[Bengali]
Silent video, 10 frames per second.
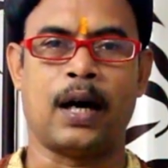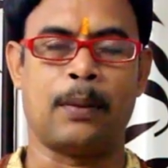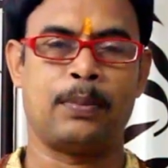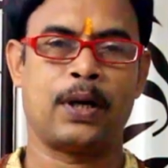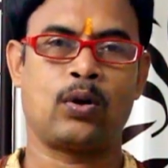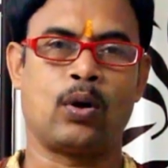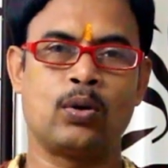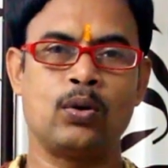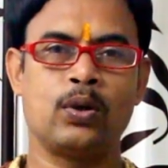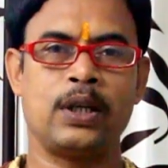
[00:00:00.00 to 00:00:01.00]
আপনারা
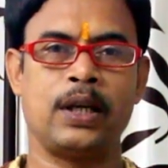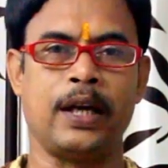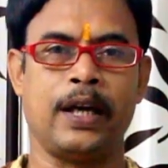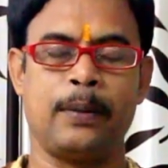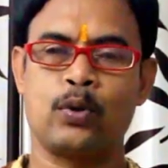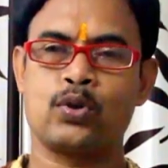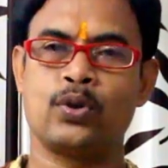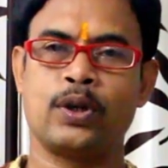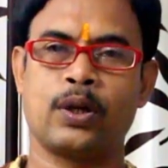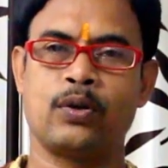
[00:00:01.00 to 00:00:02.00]
কখনো কি এই
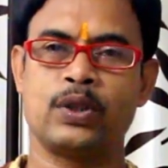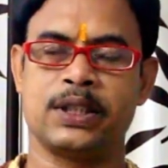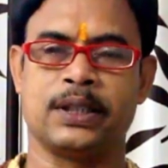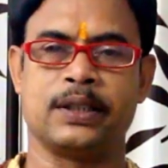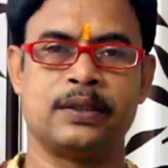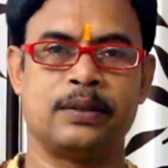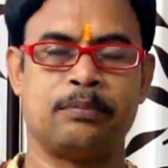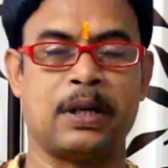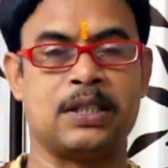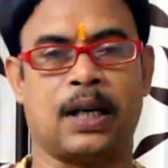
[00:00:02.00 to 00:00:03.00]
প্রশ্নটা করেছেন
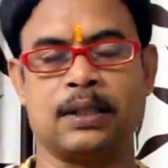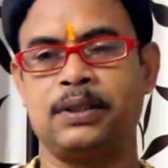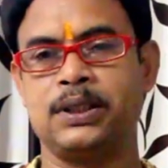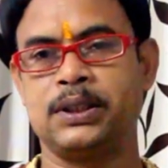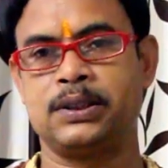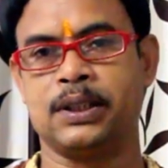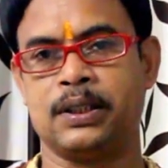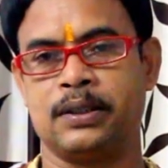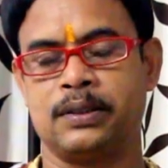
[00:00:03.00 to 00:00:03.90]
বা জানতে চেয়েছেন